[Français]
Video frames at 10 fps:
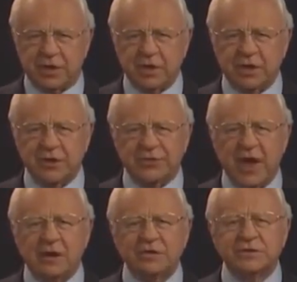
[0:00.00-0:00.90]
qui tuent
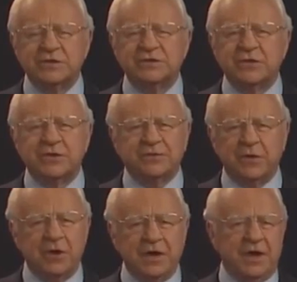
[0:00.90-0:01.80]
encore des milliers
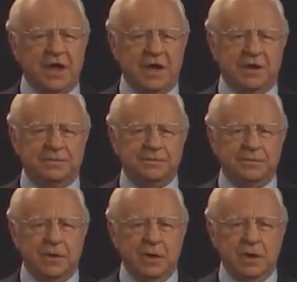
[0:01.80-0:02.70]
de gens de nos jours